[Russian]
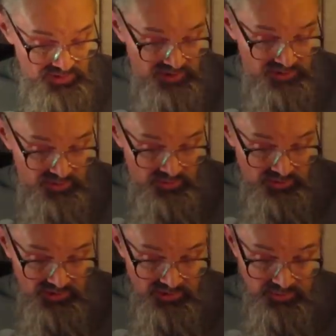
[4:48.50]
сказать, что
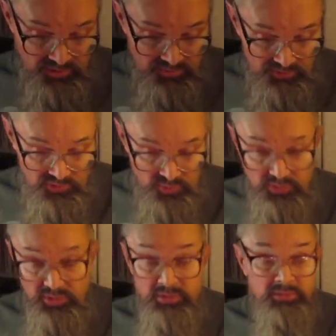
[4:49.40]
когда я был
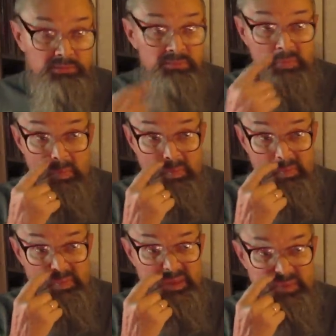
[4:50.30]
юн,
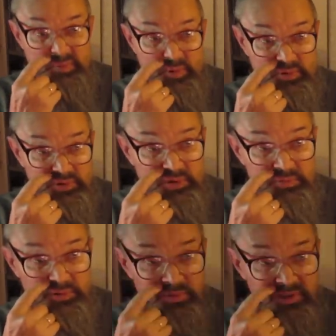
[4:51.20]
не помню, сколько
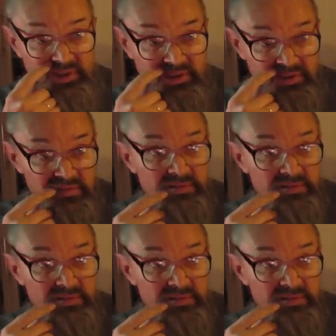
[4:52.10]
мне было лет,